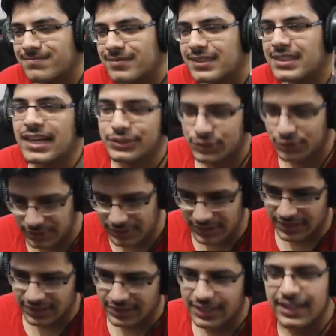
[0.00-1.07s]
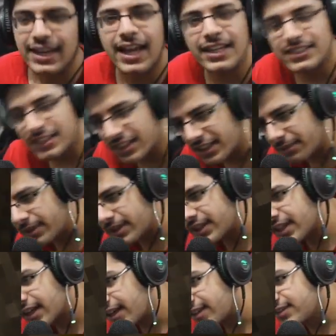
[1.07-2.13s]
रेड स्टोन रखाते हैं लालची नहीं
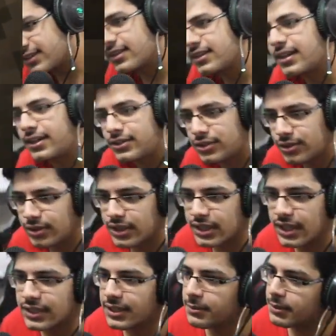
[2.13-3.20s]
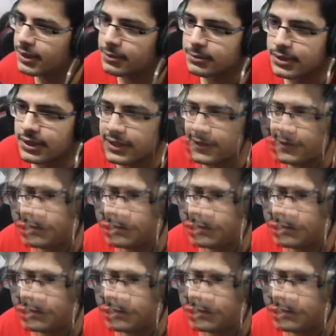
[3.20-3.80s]
बनते गाइस रेड स्टोन रखाते हैं फिर हम चलते